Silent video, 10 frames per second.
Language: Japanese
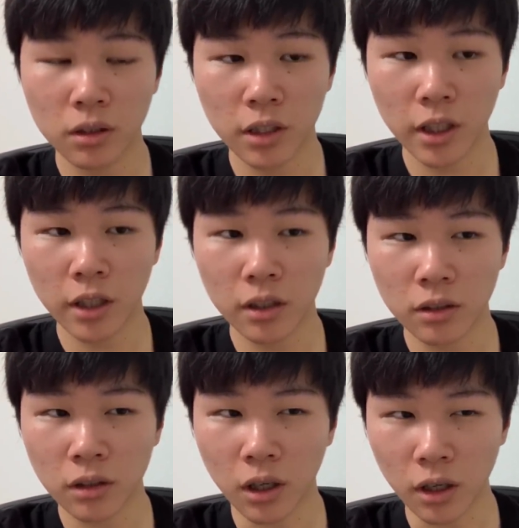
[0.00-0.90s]

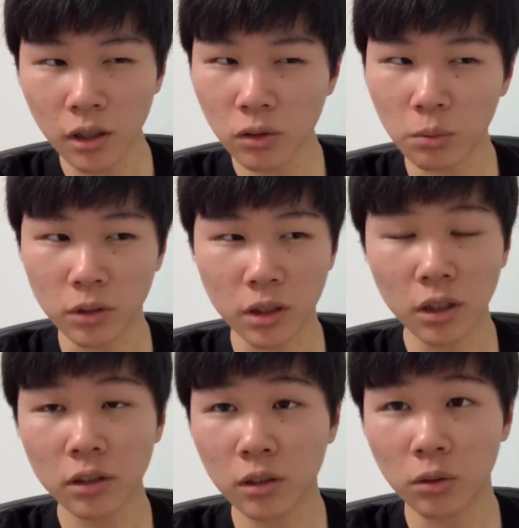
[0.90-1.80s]
で、あれと思って
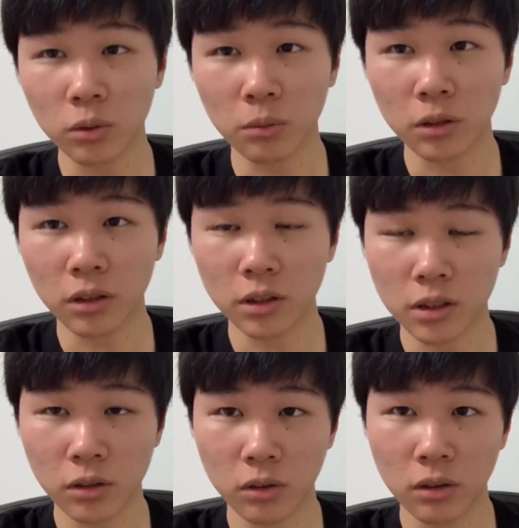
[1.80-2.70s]
なんでだろうと思ったんで
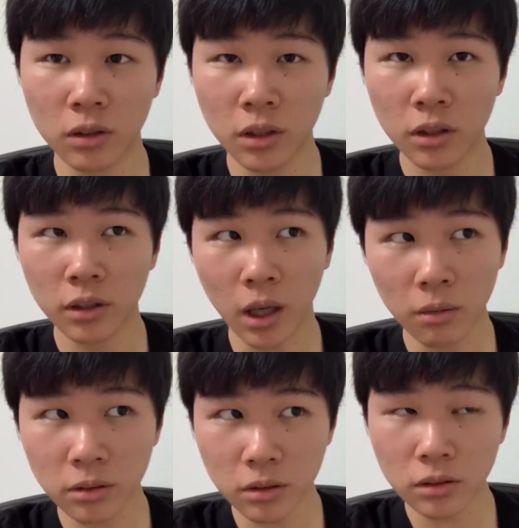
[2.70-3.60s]
すけど、
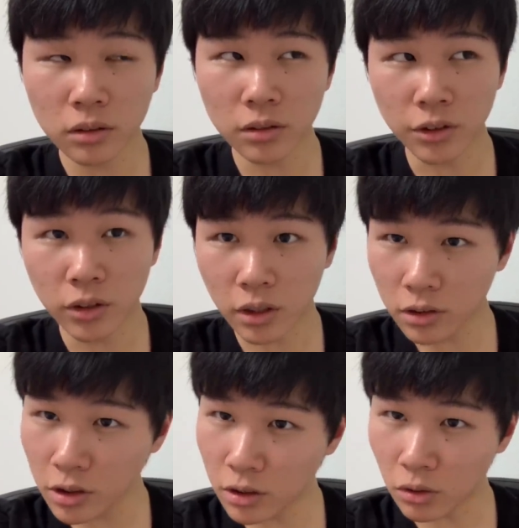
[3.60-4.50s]
多分入
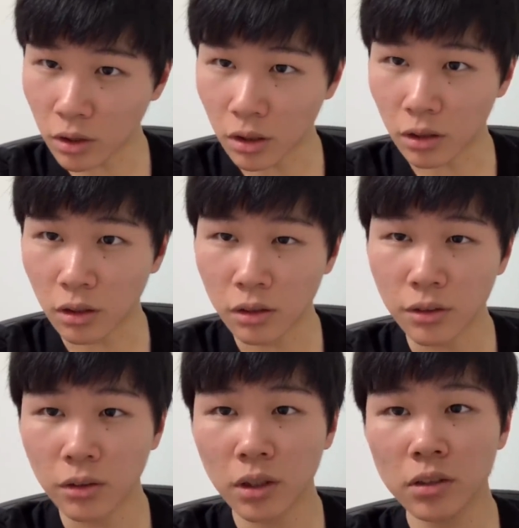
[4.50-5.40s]
学式とかかな
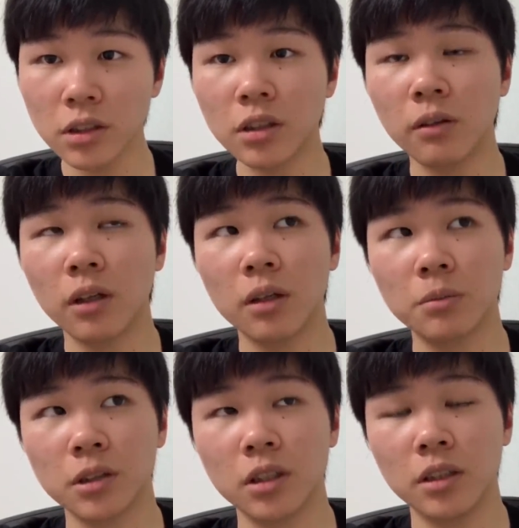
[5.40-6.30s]
入学式ではないか
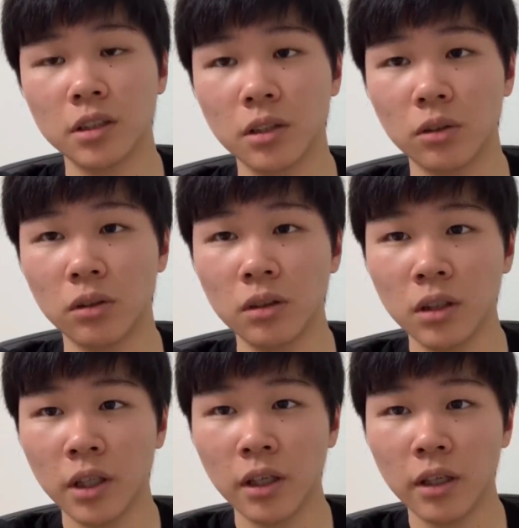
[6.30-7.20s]
もしれないんですけど、
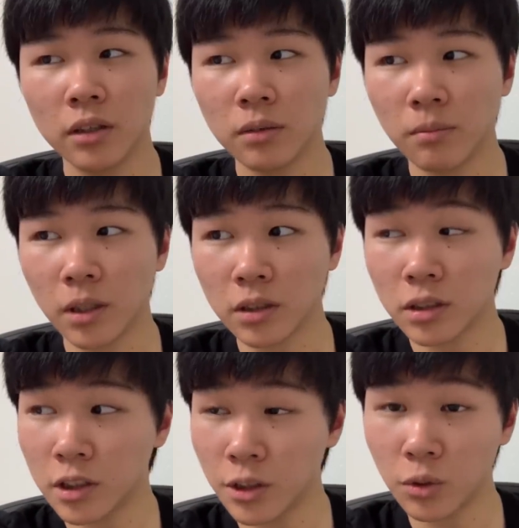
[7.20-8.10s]
まあ、
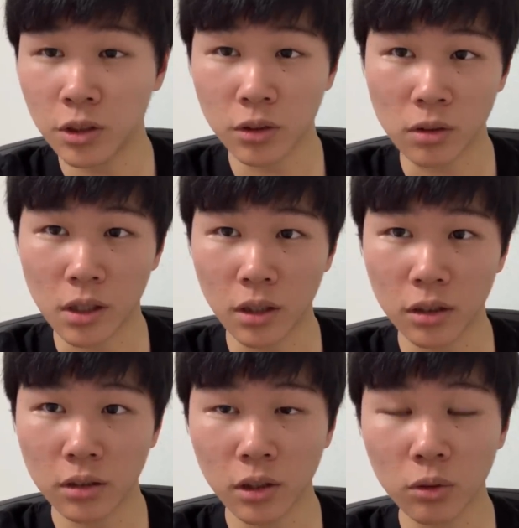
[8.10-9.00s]
始業式と
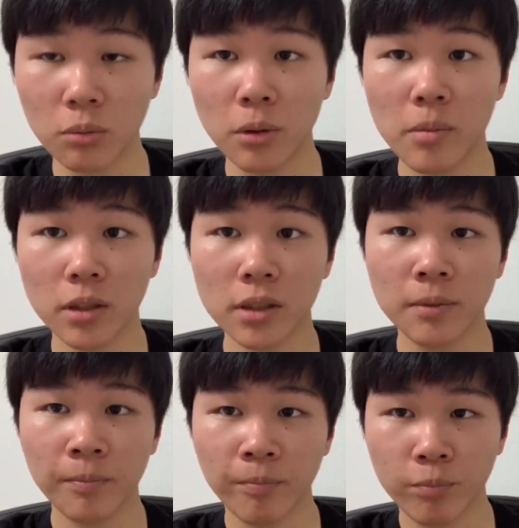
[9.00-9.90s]
かだと思いま
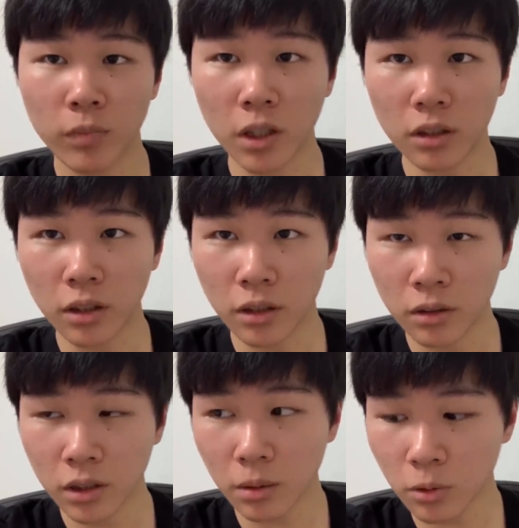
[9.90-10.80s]
す。なんで
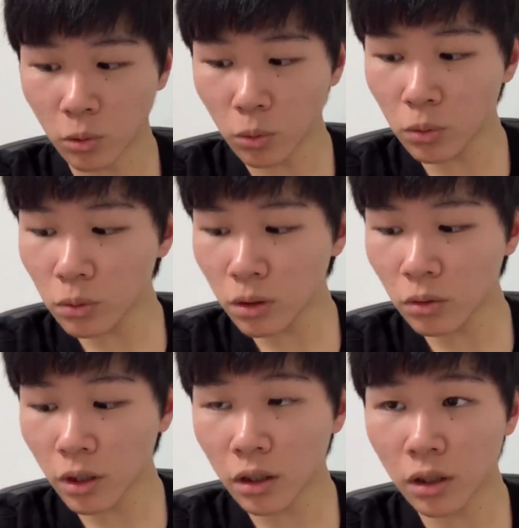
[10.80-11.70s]
ね、多分高校は
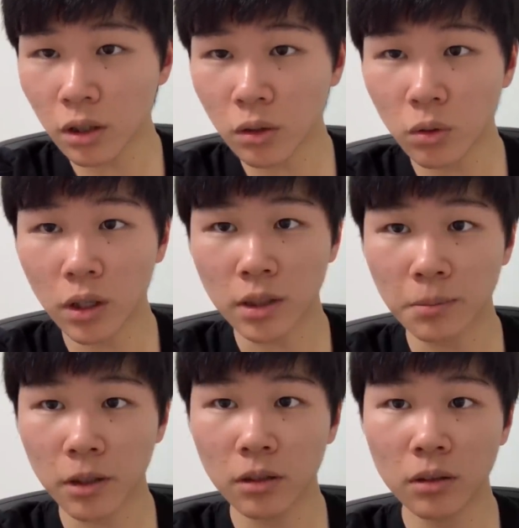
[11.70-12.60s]
これから学校が始
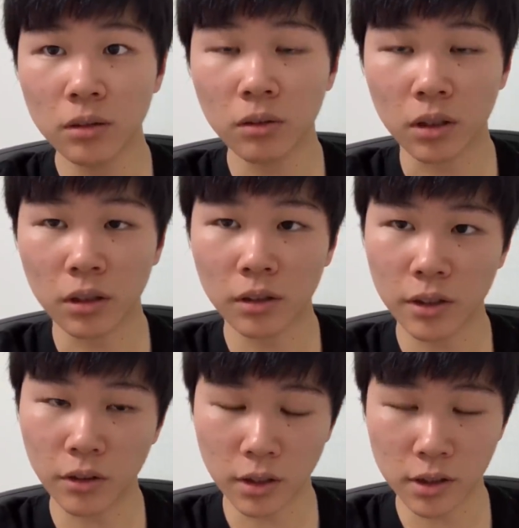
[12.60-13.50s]
まるのかなっ
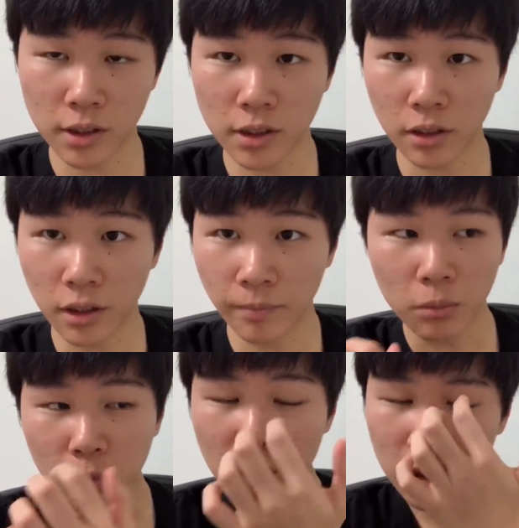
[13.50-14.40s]
ていう感じでしたね。で、
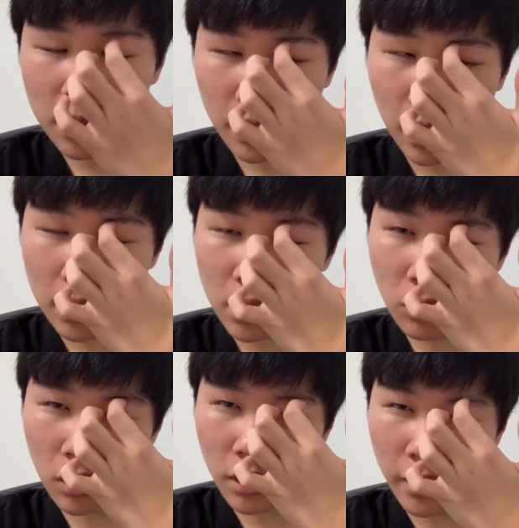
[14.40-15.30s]
もしかしたら明日
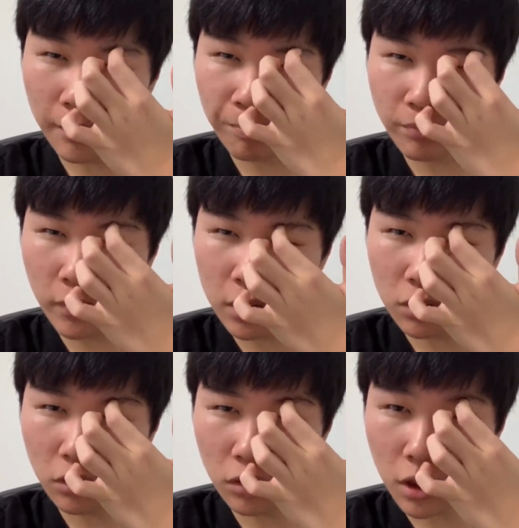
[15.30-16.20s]
とかに、
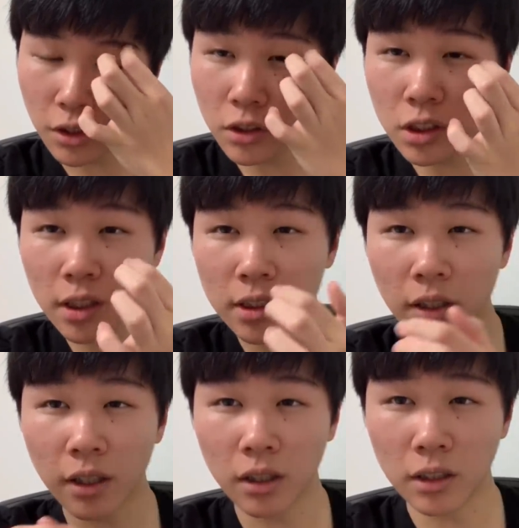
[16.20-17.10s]
その緊急事態
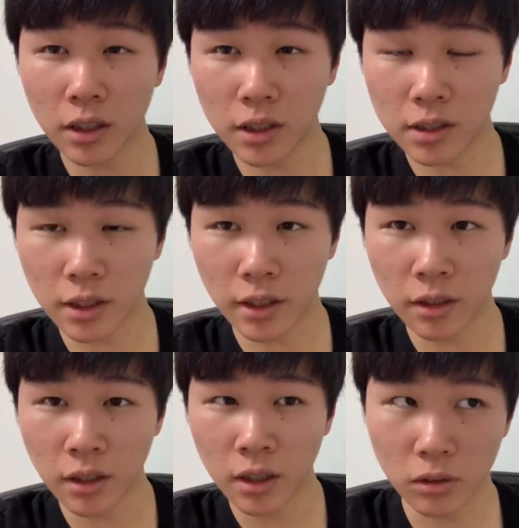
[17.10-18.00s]
宣言が出てですね、
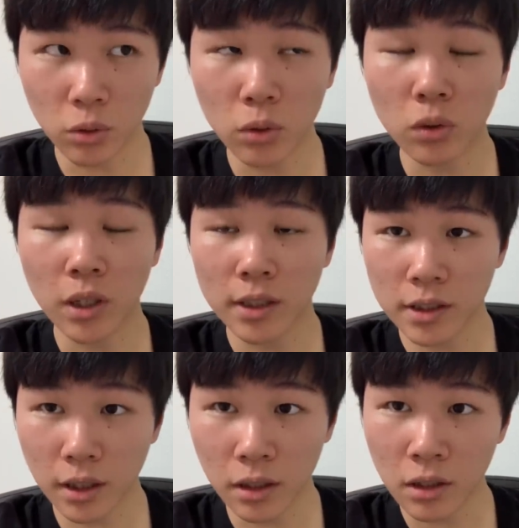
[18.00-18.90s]
高校開
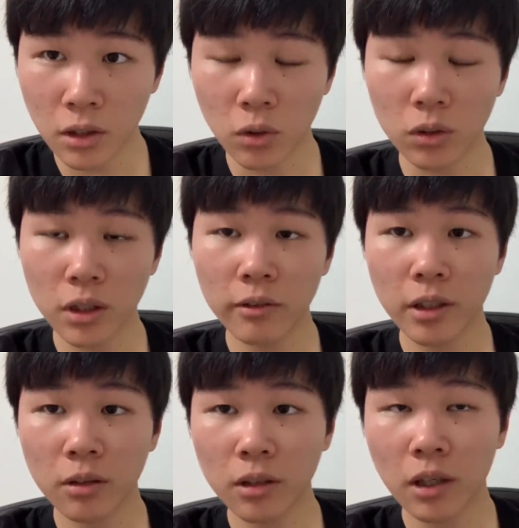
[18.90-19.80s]
始が
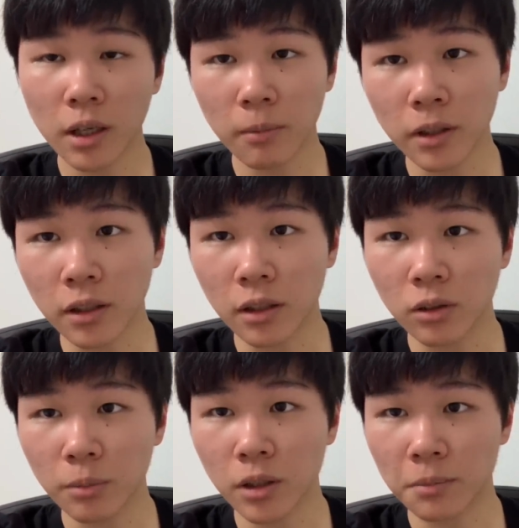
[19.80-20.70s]
ゴールデンウィーク明けまでね、
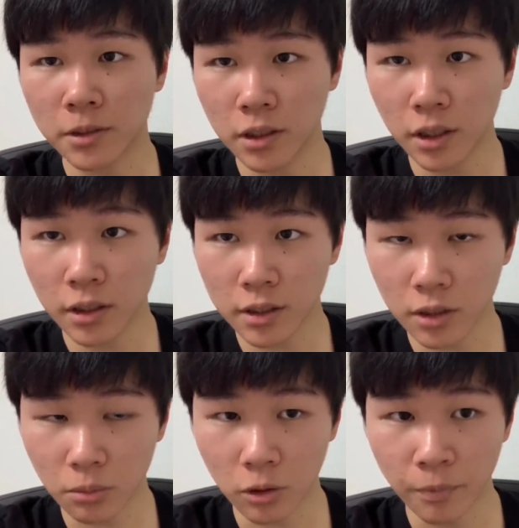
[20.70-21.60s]
述べるかもしれないんです
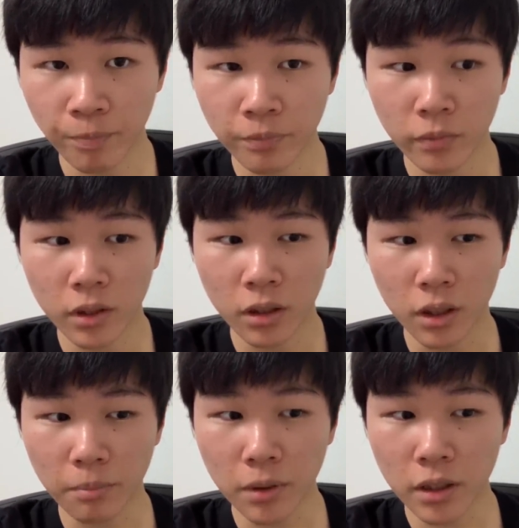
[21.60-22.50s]
けども、
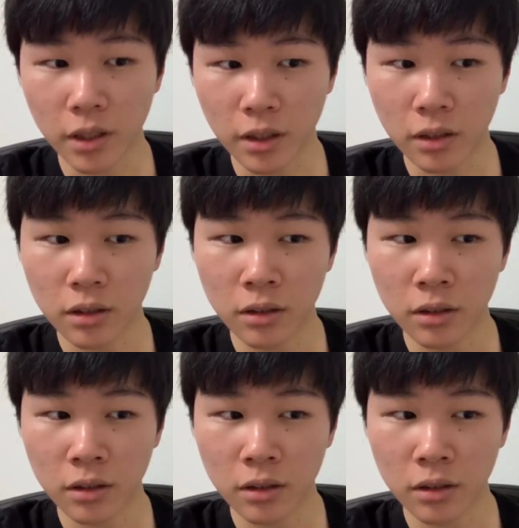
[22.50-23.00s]
やっぱりね、